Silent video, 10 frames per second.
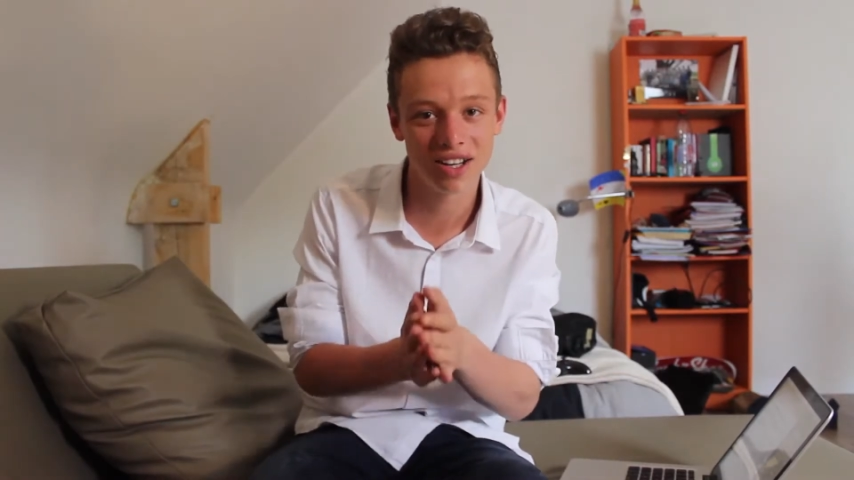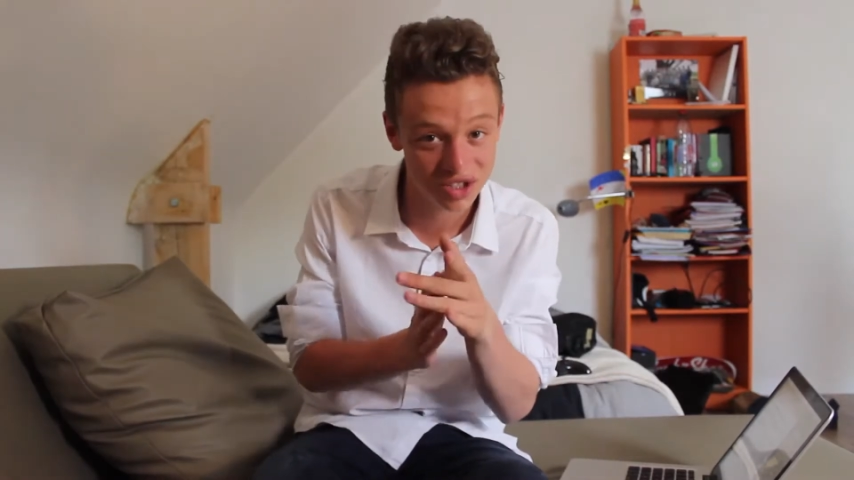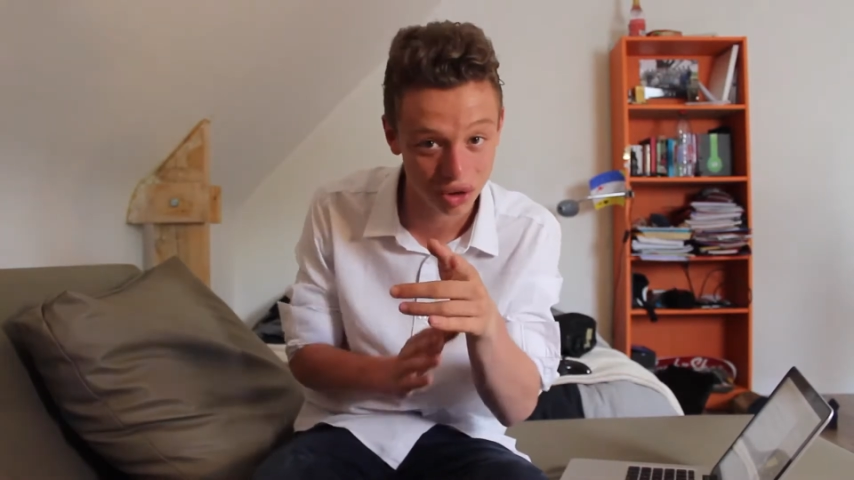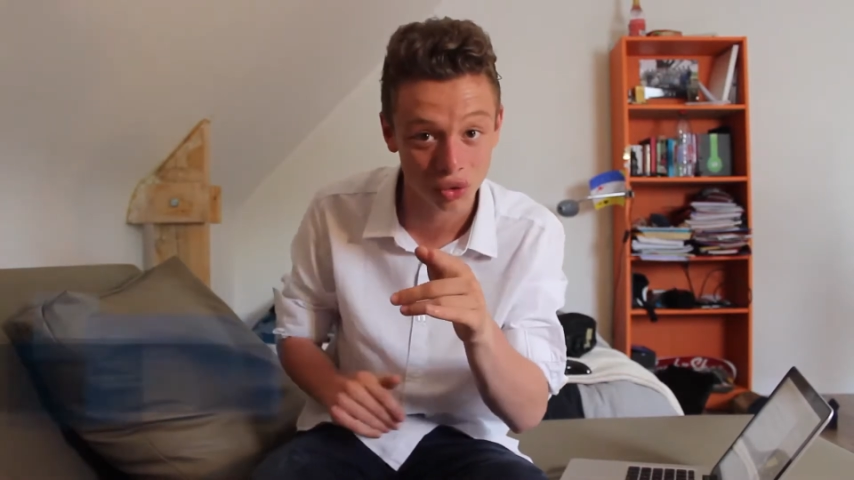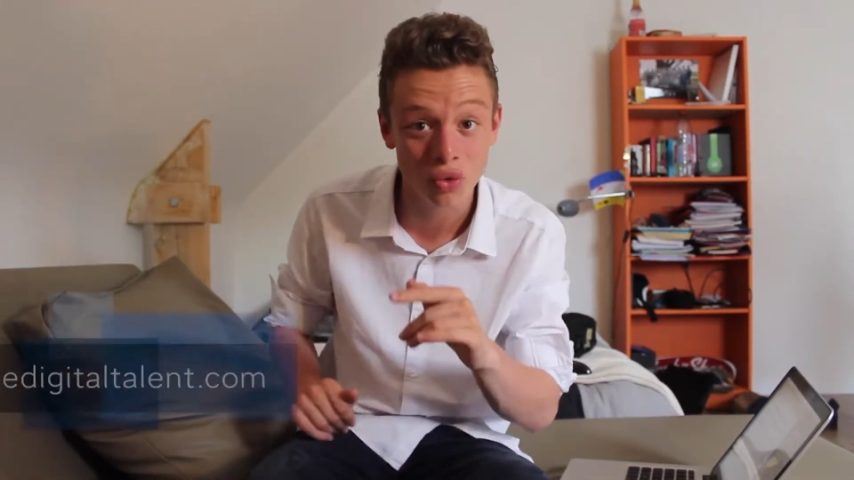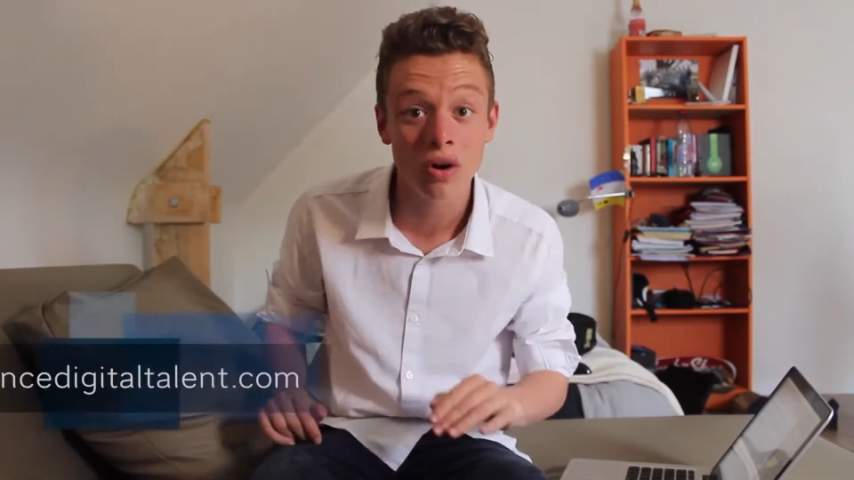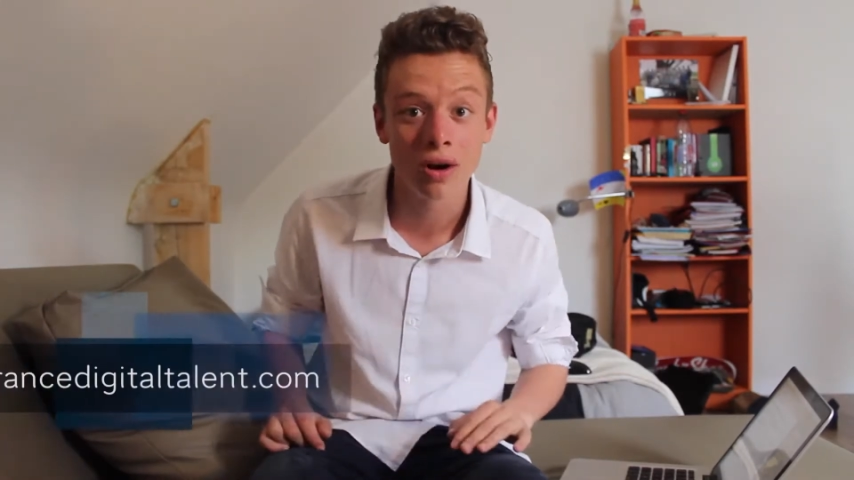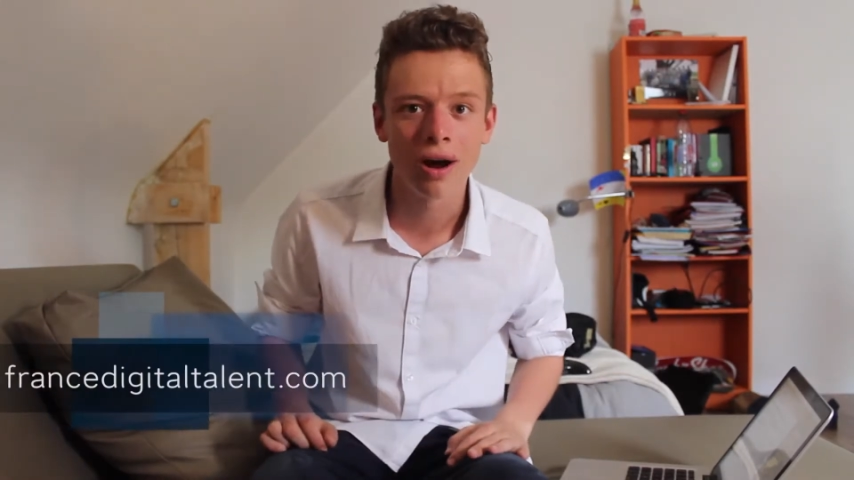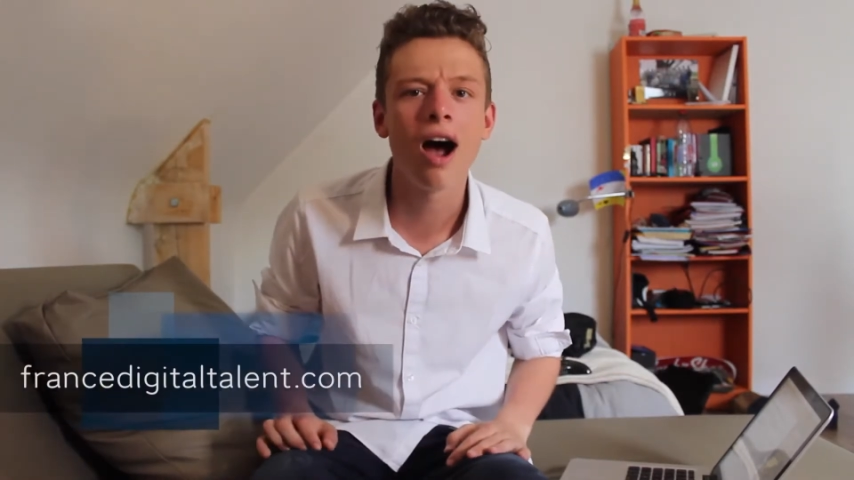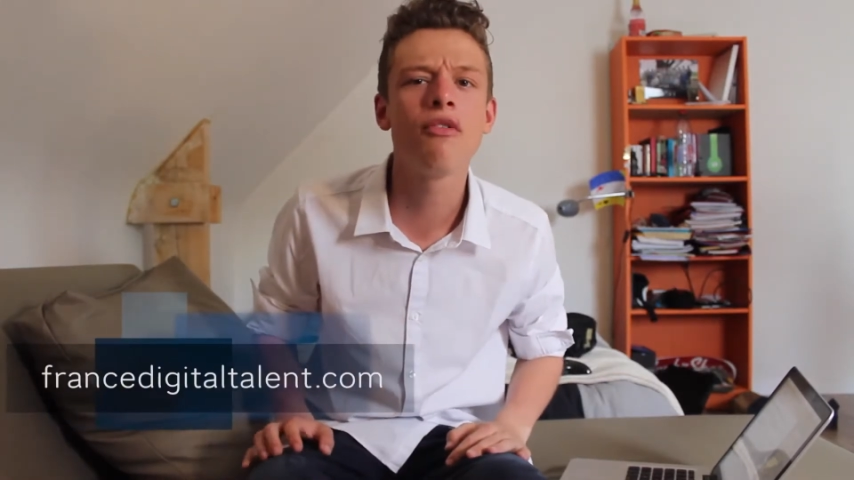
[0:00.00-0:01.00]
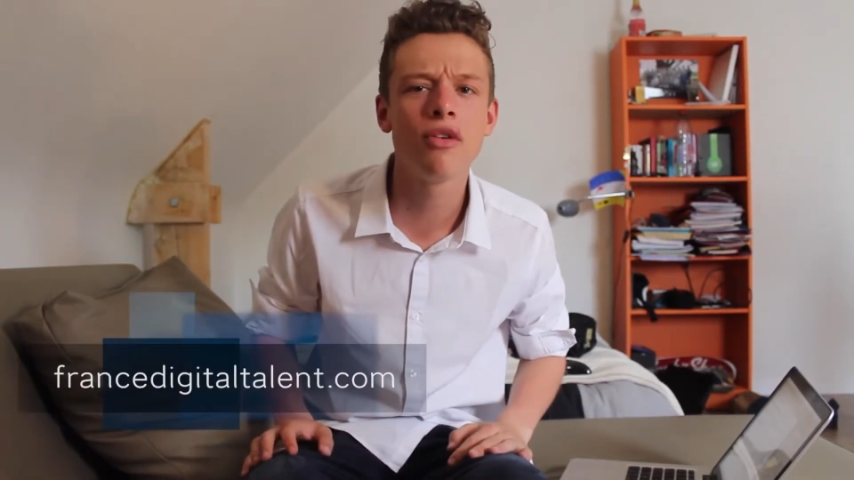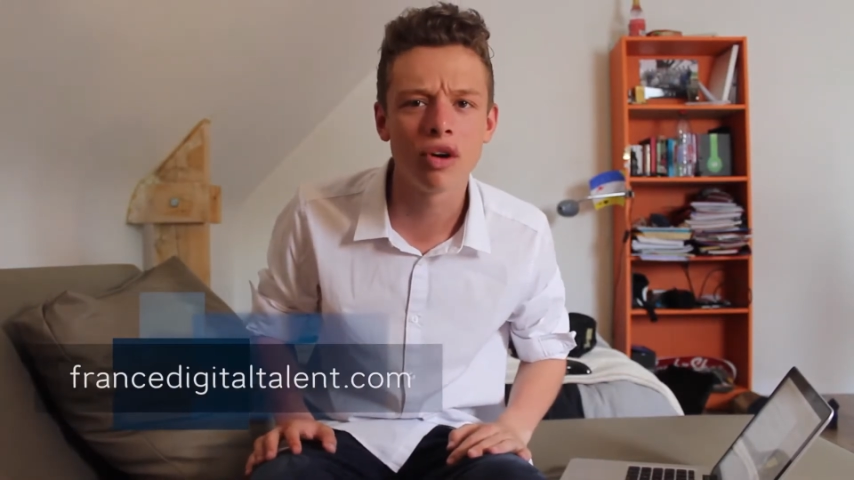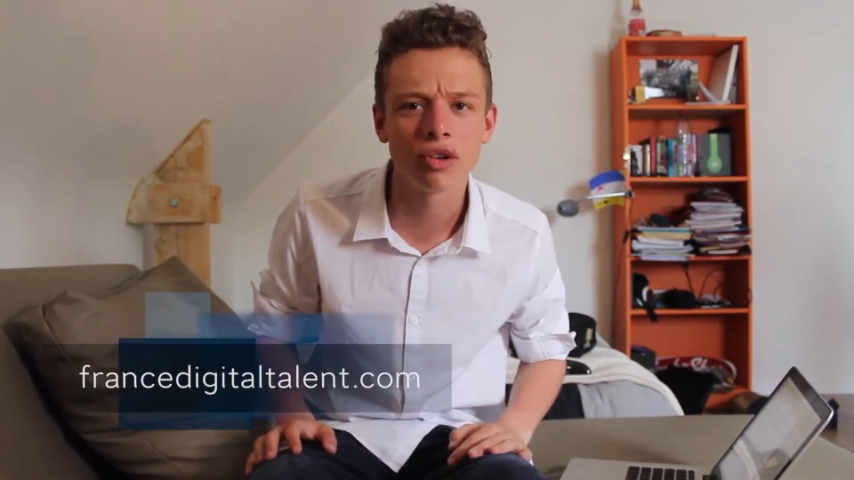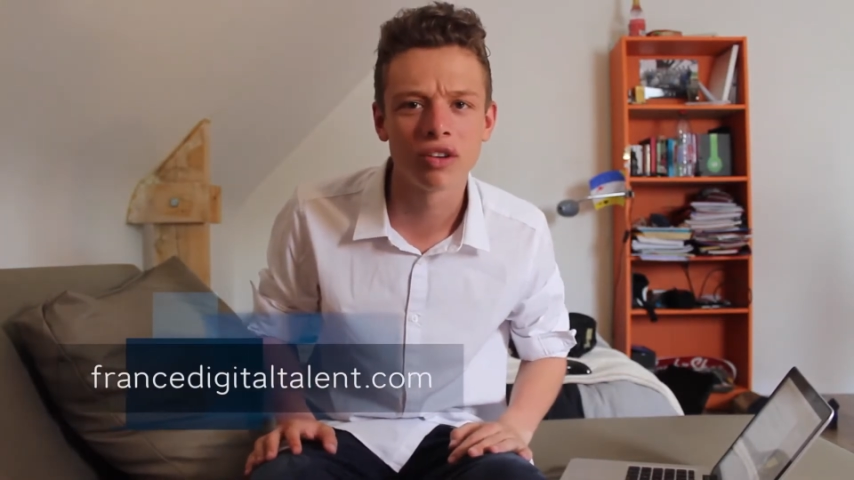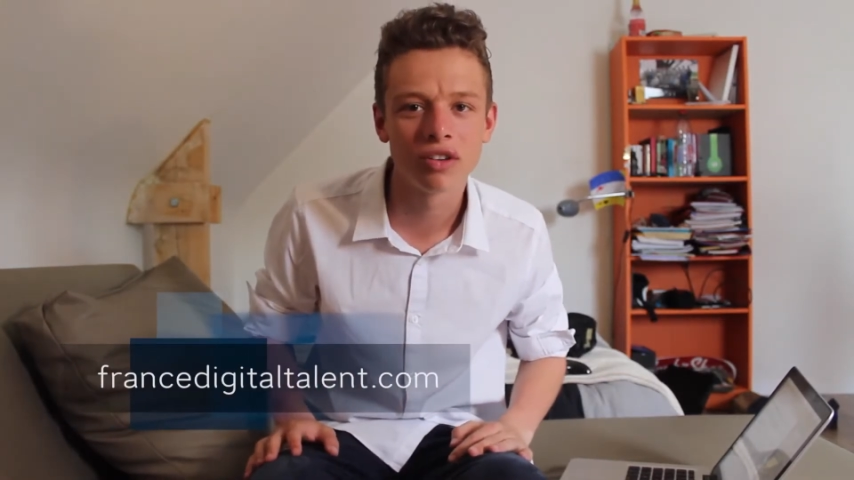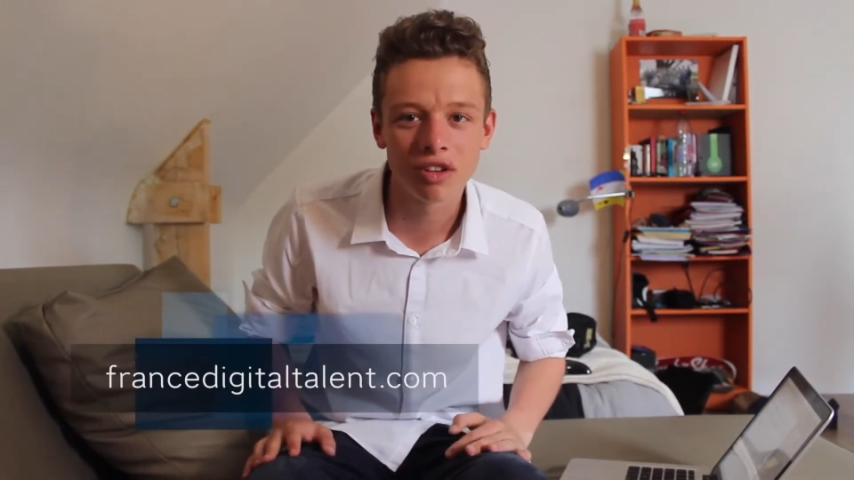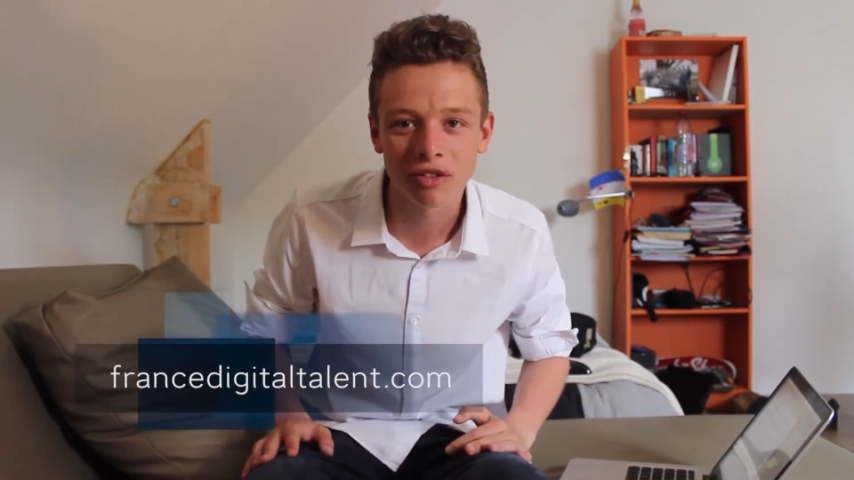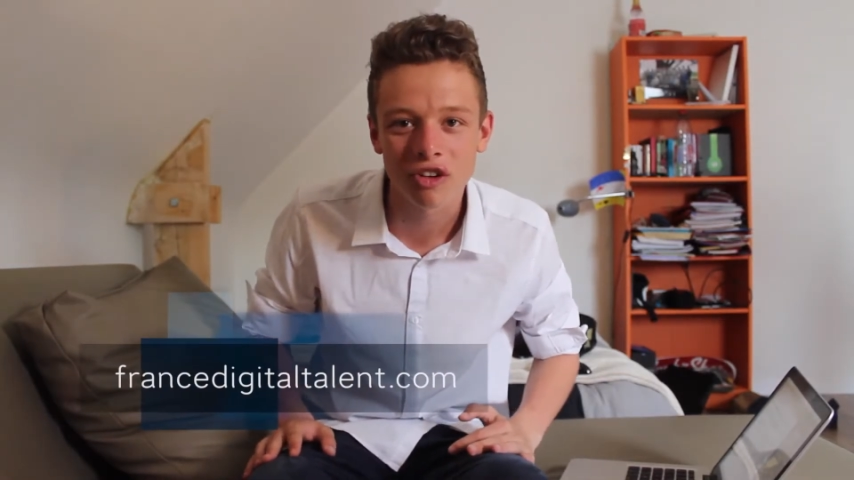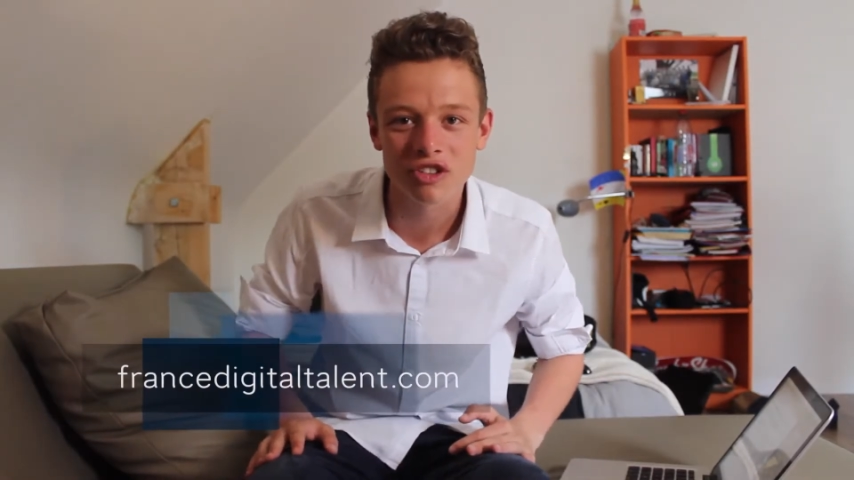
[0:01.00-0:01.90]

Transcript: et surtout à vos votes sur